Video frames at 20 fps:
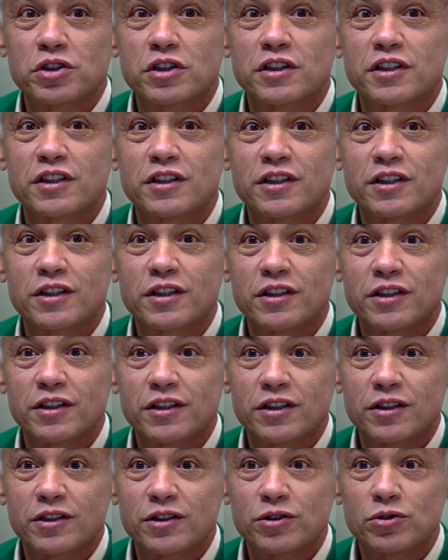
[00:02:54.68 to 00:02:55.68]

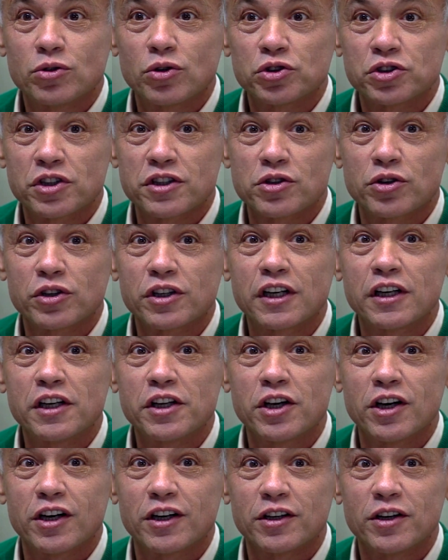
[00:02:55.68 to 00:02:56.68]
chez, chez un
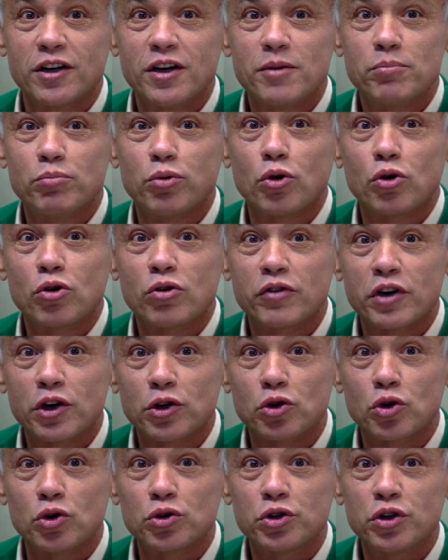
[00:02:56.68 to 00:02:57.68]
client pour lever
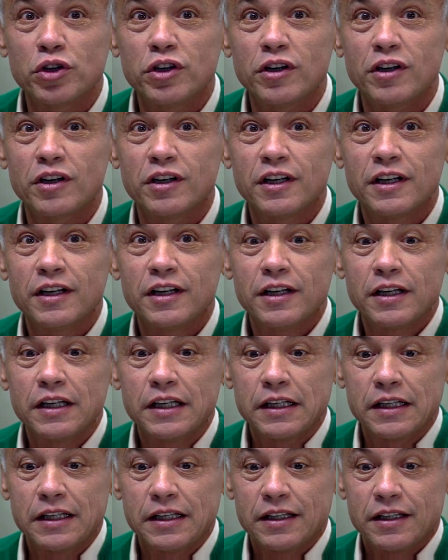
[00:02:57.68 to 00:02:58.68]
un compteur.
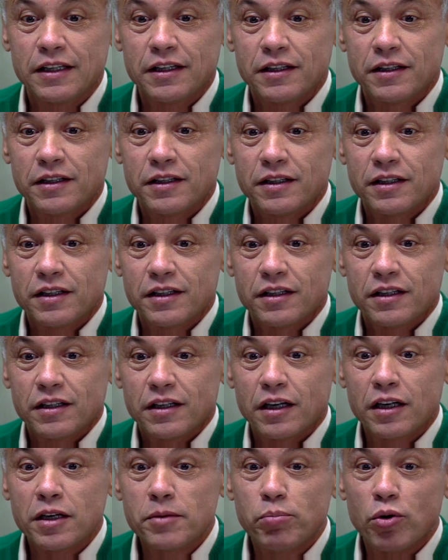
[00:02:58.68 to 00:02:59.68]

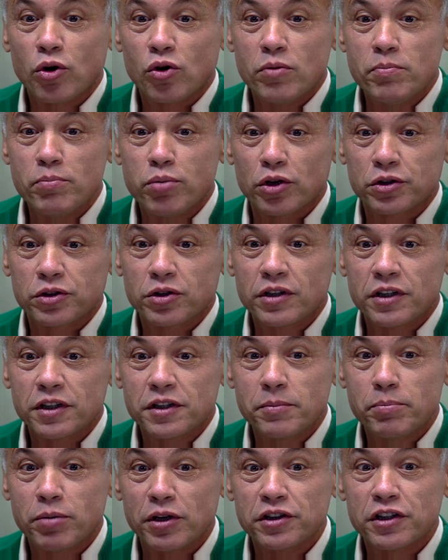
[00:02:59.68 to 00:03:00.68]
À l'époque, on portait
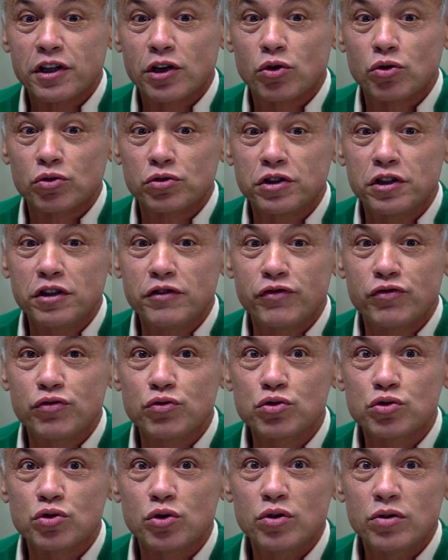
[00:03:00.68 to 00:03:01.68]
des pantalons
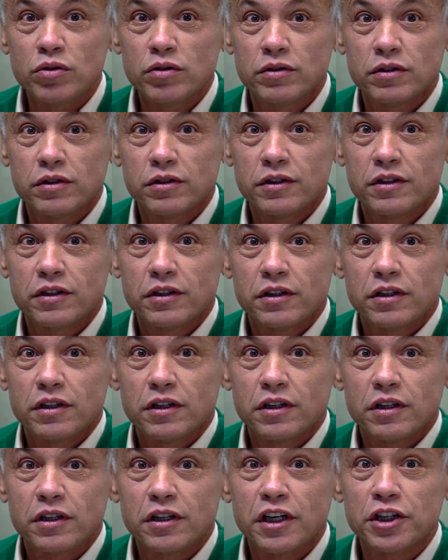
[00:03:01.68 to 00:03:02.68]
diffuseaux.
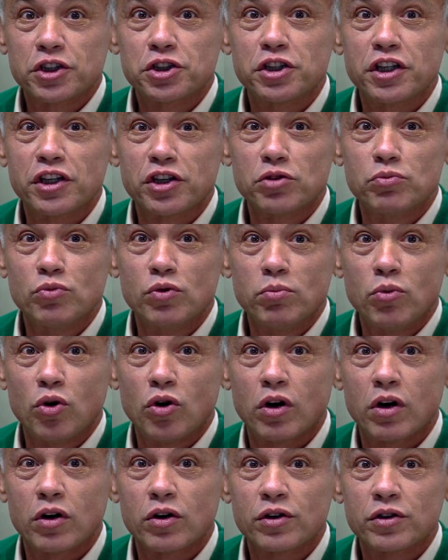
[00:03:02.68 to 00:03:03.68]
La chienne me
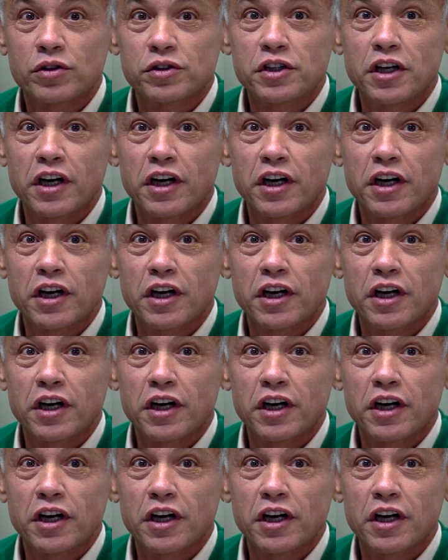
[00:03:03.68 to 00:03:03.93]
mord euh,